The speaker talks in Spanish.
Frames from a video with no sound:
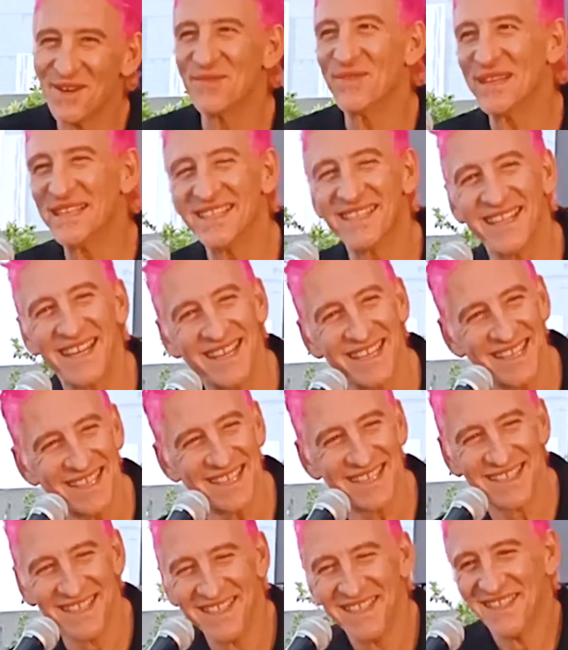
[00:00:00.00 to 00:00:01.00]
o fue
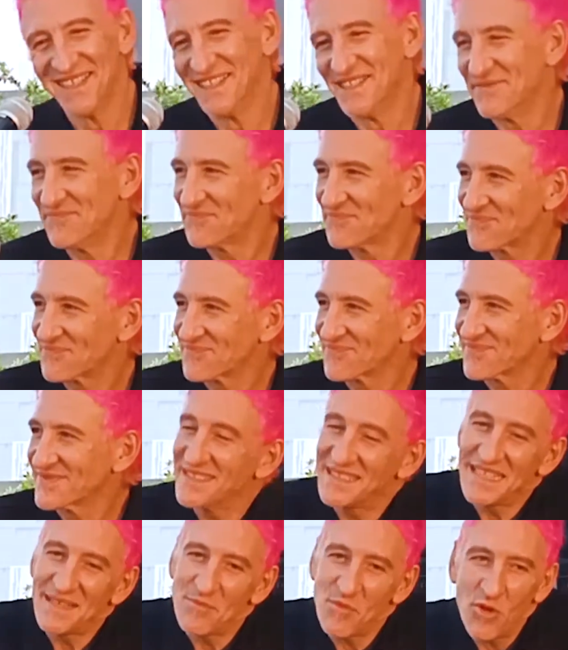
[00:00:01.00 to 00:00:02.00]
anteayer. Vas,
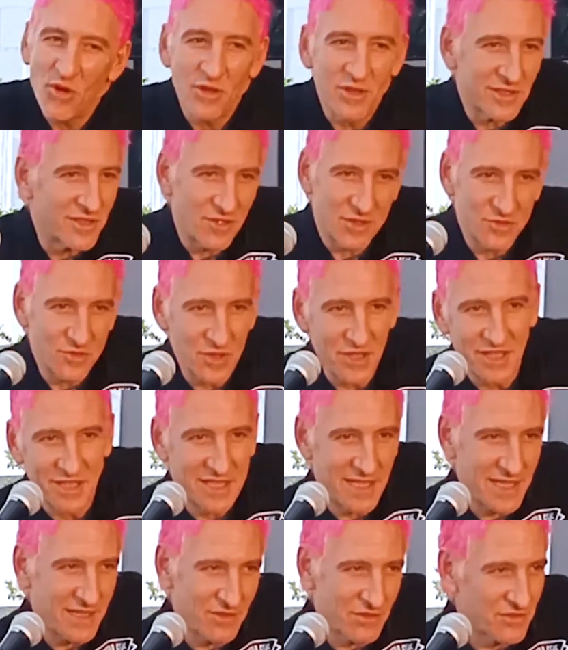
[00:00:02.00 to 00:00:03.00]
desfasado. Ni modo, se los voy
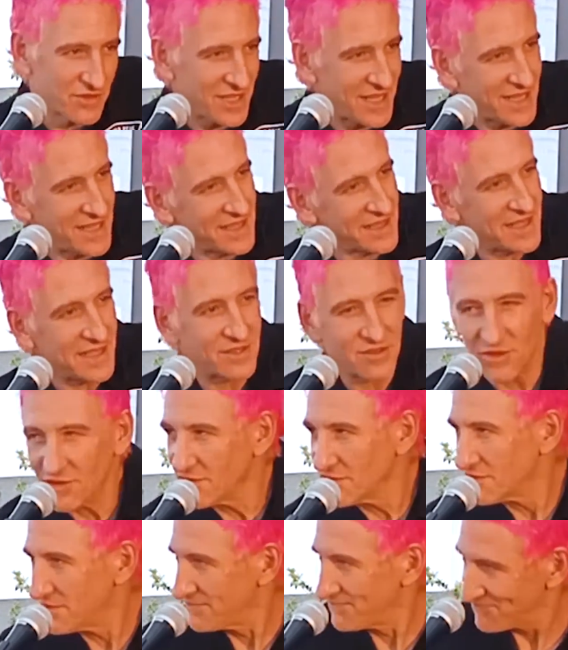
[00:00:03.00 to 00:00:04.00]
diciendo a ustedes, a
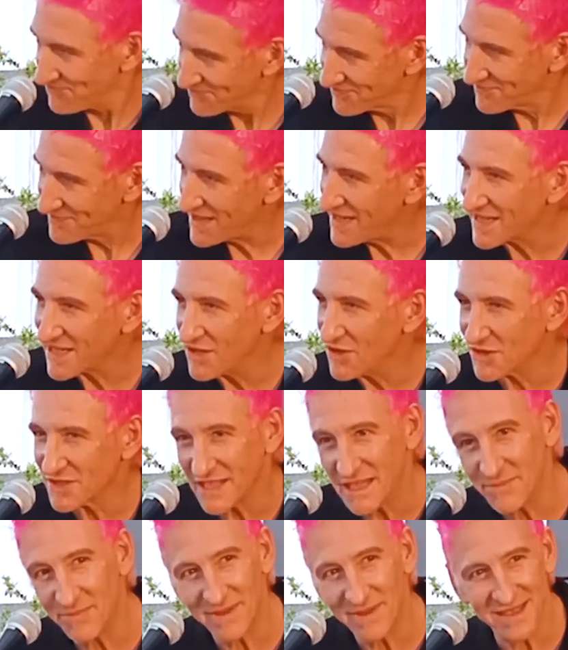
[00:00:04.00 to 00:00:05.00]
todos, para que
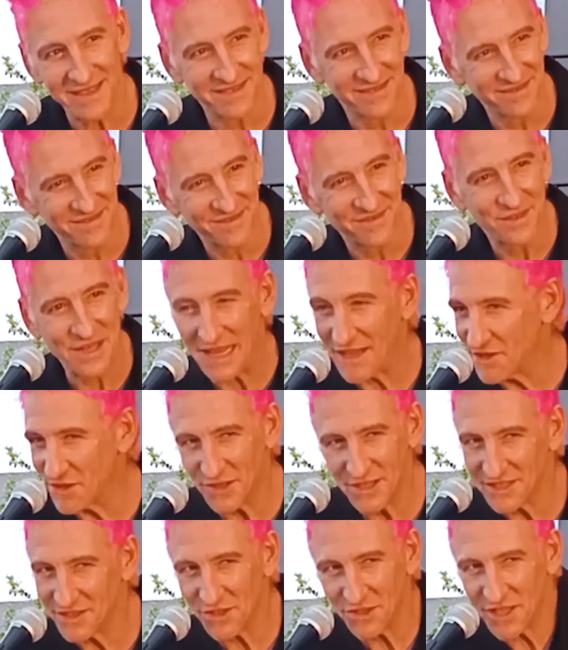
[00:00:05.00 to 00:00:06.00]
lo sepan
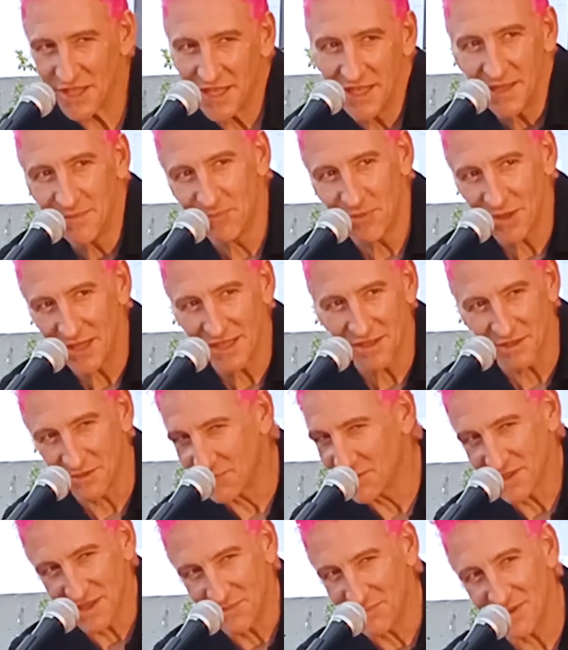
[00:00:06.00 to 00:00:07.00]
ladrones, no se guíen por
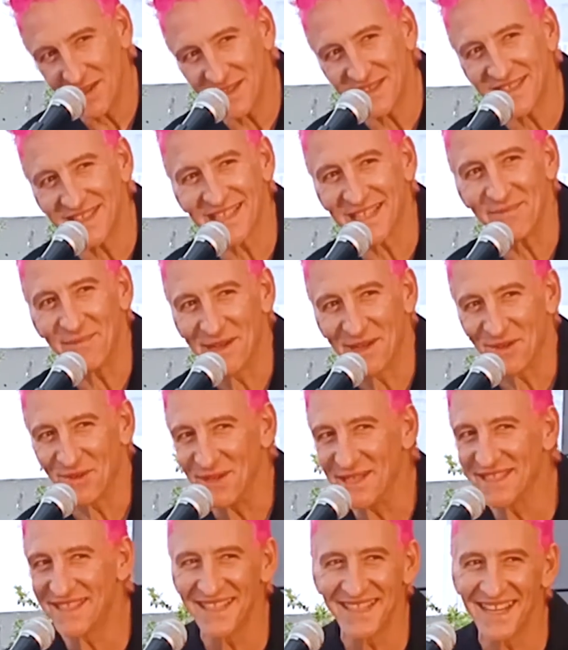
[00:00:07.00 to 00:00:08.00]
eso, porque puede ser que
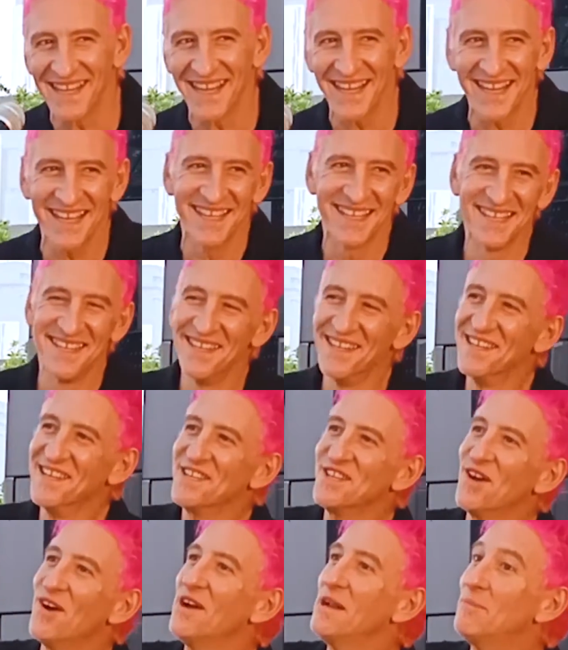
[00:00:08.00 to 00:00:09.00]
me encuentren ahí.
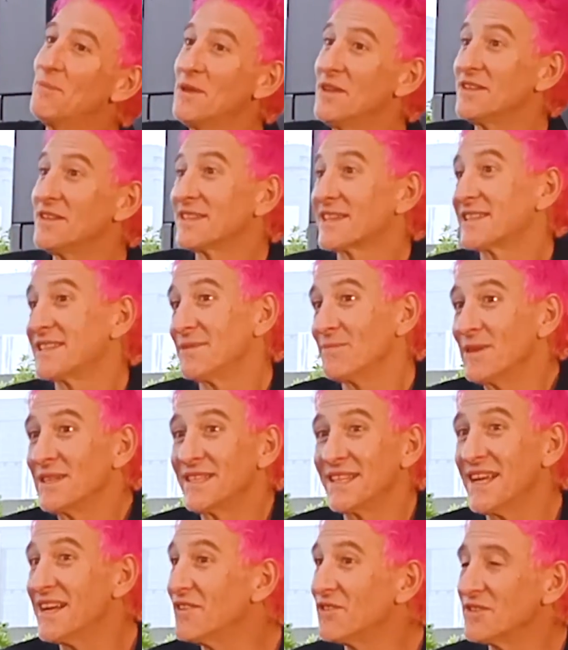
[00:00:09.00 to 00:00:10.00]
No, el pedo es de que se
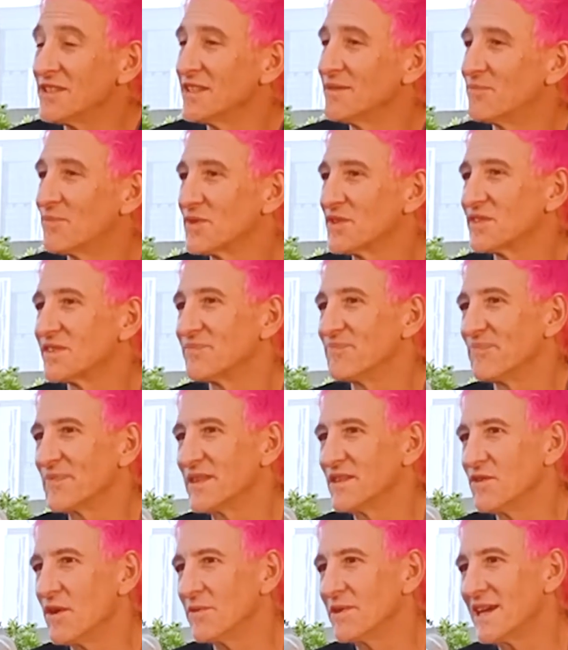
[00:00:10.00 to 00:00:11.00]
metieron y pues
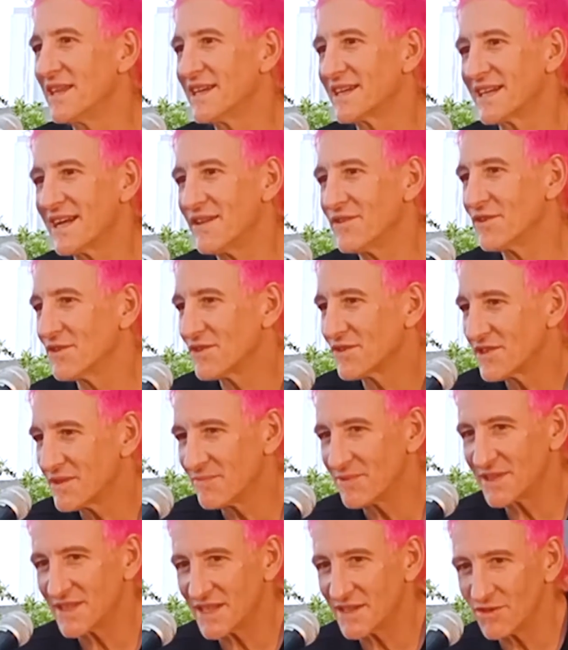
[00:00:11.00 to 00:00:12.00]
yo había dejado, yo
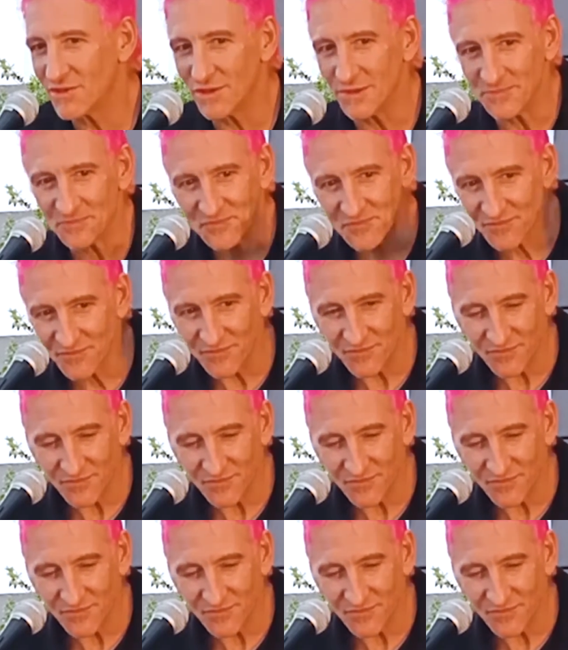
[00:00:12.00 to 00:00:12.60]
siempre tengo,